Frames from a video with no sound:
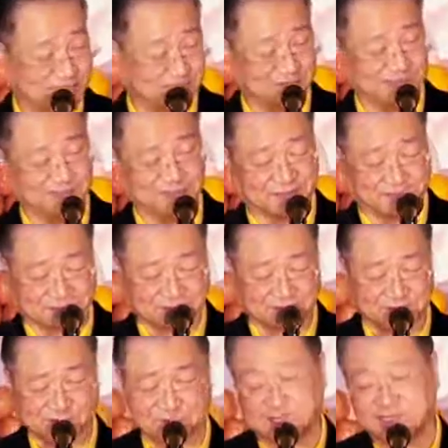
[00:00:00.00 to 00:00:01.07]
嗯，
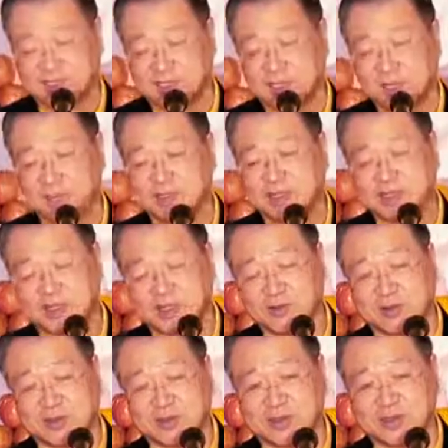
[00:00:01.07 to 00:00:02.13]
歌星不歌
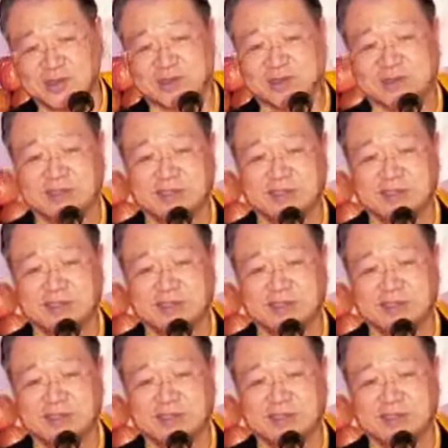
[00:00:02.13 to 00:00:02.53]
星我不知道，